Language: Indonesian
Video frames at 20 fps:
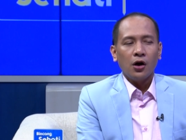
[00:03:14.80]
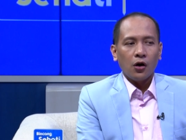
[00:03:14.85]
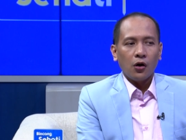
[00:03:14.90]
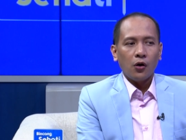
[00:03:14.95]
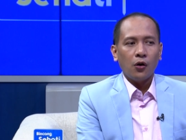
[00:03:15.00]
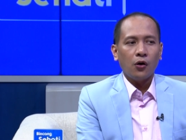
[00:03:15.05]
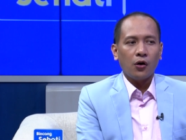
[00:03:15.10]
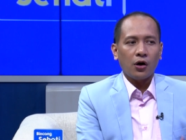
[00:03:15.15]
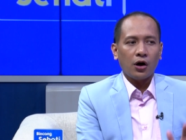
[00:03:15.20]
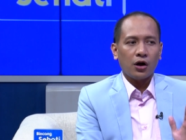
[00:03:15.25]

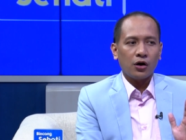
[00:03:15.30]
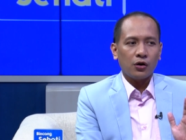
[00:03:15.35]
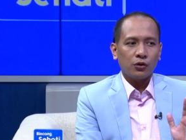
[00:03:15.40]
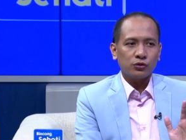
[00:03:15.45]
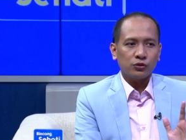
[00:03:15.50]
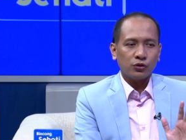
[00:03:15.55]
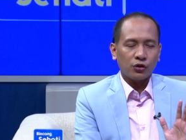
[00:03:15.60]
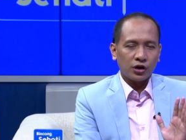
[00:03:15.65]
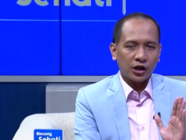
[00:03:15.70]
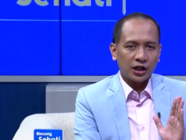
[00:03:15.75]
oh kalau
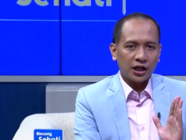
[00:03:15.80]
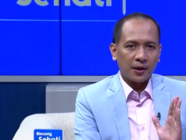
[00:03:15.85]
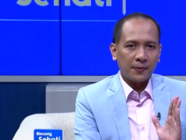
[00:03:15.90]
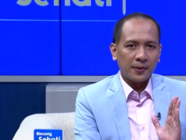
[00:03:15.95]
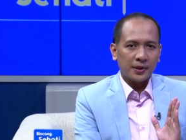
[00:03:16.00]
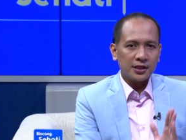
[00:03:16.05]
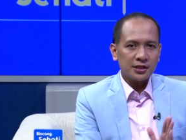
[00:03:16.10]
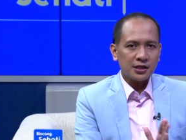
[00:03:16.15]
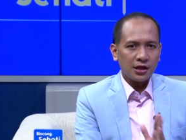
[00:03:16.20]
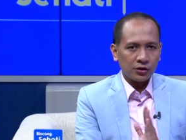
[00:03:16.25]
untuk orang
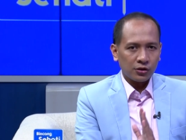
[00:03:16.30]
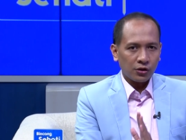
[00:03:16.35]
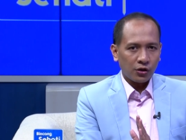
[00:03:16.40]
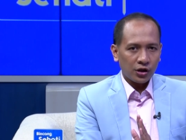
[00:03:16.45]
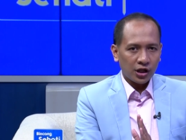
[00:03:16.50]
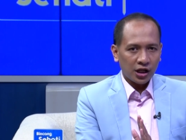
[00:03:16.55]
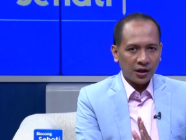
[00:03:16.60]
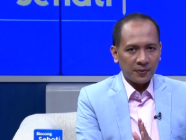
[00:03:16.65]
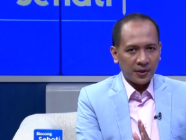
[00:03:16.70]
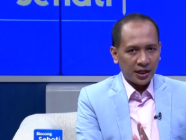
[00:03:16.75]
diabetes atau
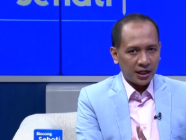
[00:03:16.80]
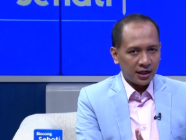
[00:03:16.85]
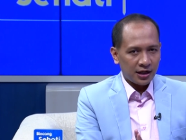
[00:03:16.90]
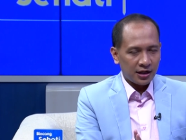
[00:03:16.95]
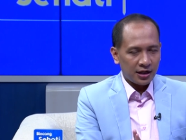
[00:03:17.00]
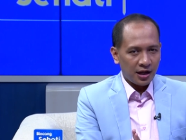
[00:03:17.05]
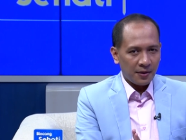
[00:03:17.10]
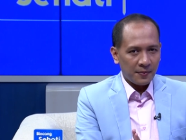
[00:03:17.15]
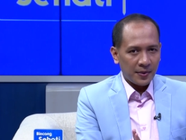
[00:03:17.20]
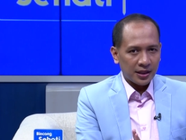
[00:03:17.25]
orang yang
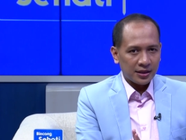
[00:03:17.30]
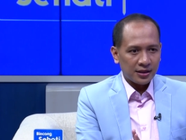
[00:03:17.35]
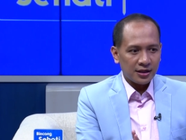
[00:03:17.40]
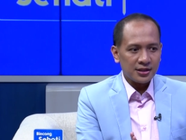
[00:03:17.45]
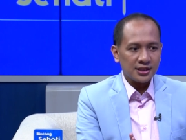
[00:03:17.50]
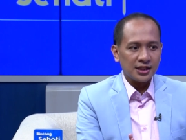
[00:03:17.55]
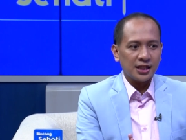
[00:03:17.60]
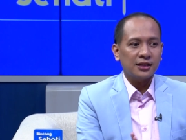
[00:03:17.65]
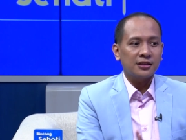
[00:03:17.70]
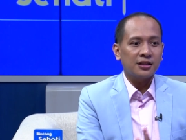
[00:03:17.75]
menghindari
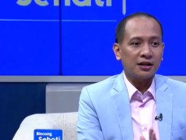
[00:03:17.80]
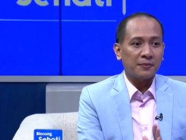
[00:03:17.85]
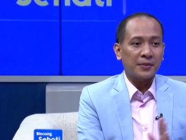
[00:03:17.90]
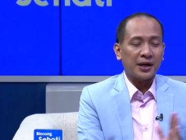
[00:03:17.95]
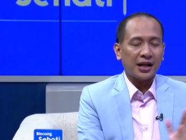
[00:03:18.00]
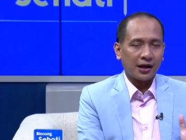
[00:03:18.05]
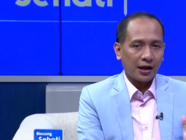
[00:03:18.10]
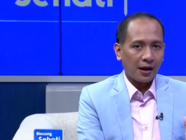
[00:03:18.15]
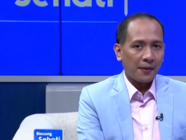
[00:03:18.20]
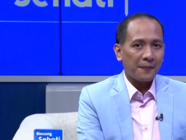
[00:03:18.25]
diabetes, either
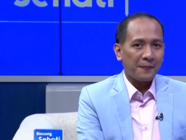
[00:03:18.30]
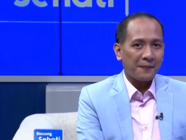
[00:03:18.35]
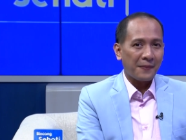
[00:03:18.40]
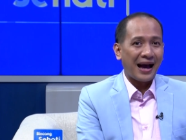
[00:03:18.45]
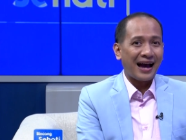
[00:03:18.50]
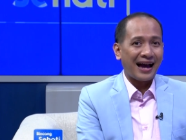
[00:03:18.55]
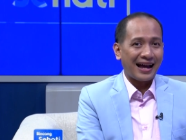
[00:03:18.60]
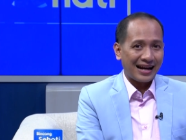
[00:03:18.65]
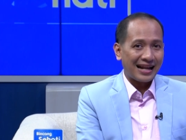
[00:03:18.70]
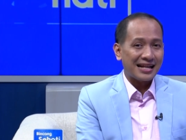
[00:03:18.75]
mereka
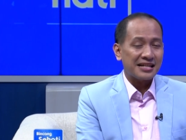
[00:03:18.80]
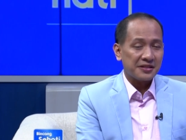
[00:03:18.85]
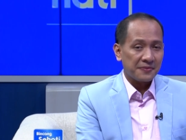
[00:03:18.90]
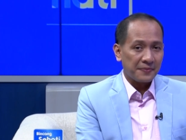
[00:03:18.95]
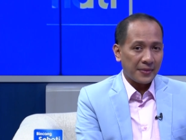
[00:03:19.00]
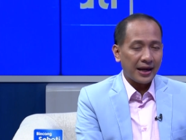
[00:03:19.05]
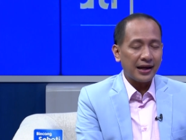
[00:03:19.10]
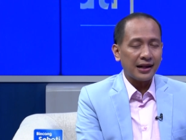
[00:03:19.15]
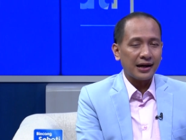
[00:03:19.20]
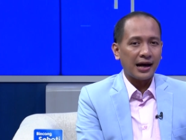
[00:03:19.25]
makan nasi
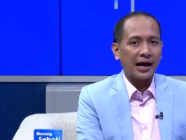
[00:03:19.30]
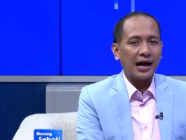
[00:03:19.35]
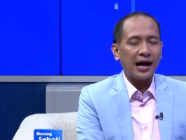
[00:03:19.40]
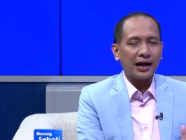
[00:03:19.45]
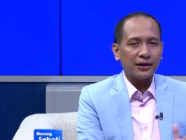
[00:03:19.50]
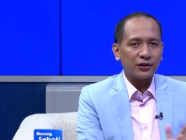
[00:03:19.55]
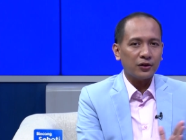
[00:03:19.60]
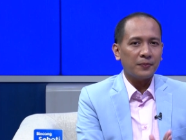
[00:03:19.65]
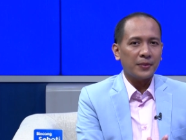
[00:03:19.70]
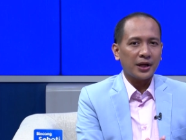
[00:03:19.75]
merah
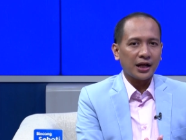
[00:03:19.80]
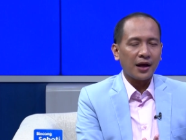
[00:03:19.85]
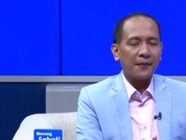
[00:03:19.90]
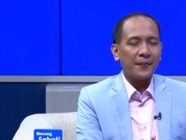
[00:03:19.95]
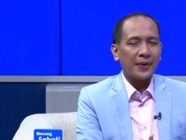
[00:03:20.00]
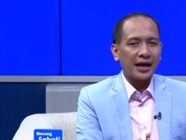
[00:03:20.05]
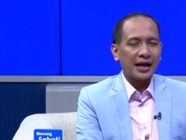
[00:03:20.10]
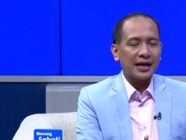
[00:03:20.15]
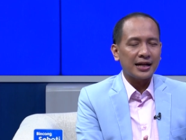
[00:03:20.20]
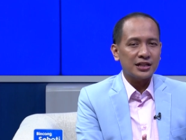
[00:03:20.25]
atau mereka
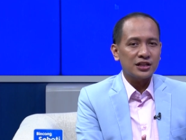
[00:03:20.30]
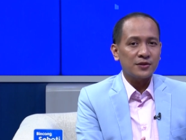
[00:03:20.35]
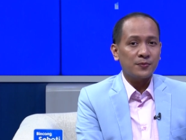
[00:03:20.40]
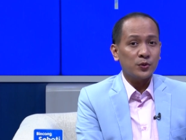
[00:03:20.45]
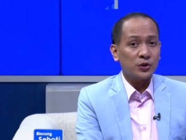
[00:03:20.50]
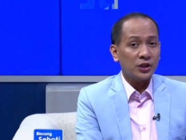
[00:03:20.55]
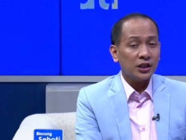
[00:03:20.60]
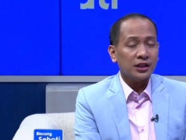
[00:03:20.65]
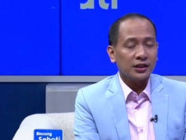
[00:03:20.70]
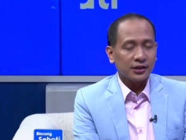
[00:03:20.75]
makan nasi
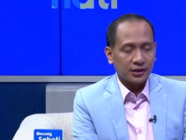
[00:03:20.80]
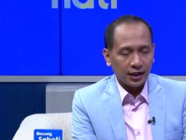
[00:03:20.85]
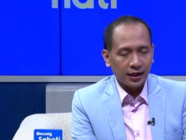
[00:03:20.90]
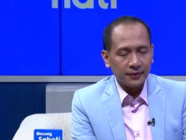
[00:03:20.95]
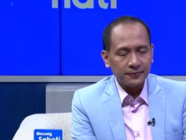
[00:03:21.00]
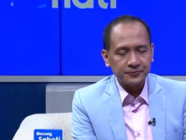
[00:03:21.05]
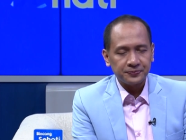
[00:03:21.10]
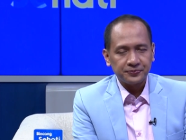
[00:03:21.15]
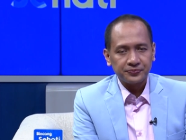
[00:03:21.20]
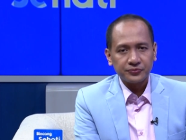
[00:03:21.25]
putih
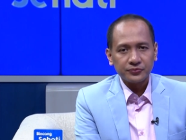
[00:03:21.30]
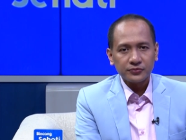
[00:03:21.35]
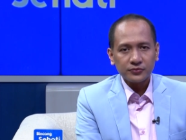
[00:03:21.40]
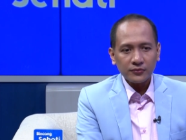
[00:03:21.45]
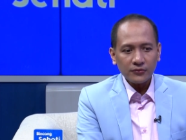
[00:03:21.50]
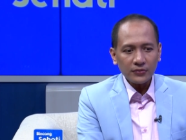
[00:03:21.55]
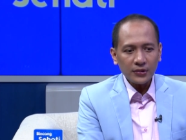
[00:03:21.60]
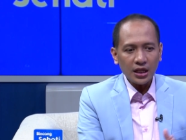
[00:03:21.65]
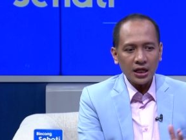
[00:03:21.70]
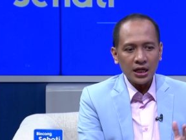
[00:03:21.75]
tetap.
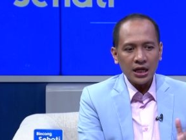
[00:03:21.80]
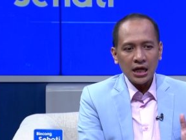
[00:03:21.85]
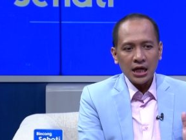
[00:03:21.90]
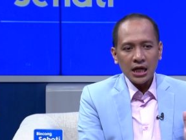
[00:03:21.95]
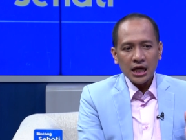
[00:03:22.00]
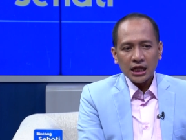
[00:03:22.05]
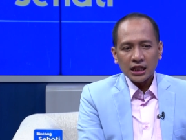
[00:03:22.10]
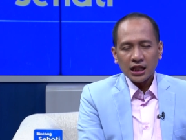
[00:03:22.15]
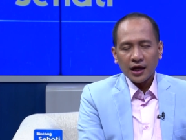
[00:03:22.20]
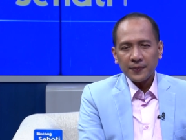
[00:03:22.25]

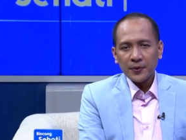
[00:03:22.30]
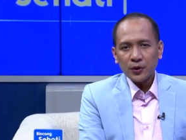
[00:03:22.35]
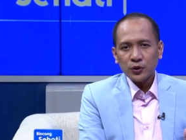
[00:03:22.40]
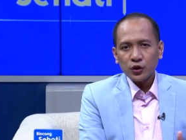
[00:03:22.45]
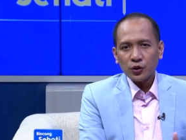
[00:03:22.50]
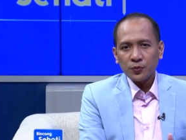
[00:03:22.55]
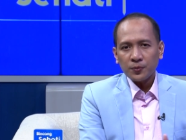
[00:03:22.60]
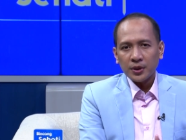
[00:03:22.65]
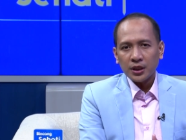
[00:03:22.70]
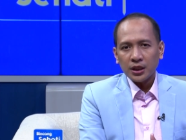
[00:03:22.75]
Tapi
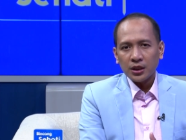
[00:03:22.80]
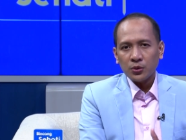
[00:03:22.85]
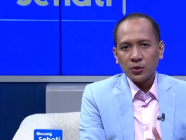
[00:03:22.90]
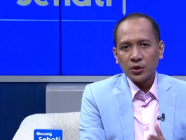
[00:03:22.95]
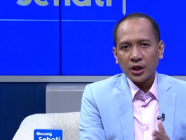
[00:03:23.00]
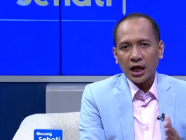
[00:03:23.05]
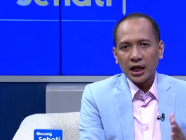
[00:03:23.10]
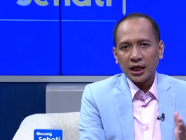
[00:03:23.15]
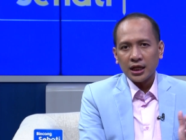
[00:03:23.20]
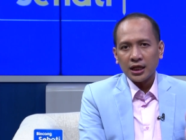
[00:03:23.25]
untuk
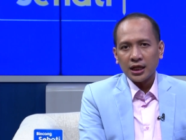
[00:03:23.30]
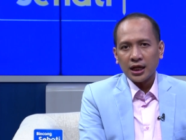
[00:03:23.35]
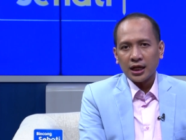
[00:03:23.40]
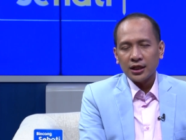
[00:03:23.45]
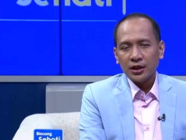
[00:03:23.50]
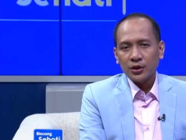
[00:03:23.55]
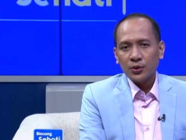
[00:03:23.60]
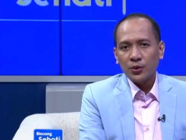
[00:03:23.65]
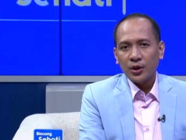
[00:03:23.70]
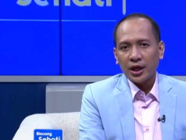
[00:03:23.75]
mengurangi
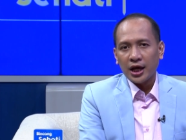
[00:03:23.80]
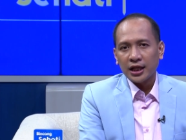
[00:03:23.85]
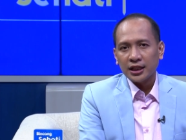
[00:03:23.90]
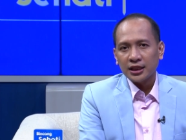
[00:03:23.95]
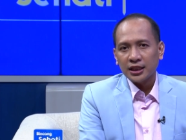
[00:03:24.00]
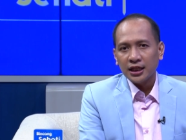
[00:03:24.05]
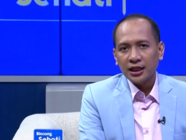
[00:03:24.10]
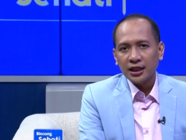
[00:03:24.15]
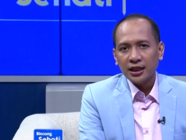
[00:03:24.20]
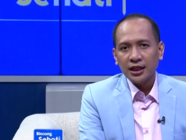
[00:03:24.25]
kadar gula yang
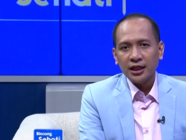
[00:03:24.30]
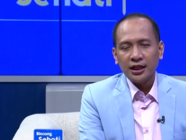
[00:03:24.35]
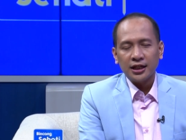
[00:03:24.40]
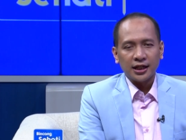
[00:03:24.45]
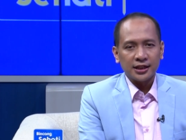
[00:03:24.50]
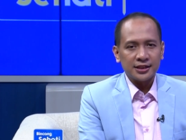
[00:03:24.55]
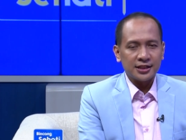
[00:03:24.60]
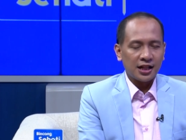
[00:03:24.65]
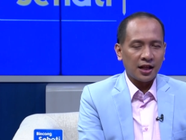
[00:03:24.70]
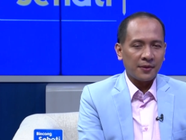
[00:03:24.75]
tinggi,
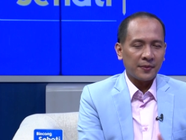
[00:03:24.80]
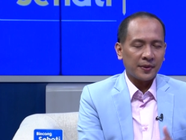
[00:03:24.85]
indeks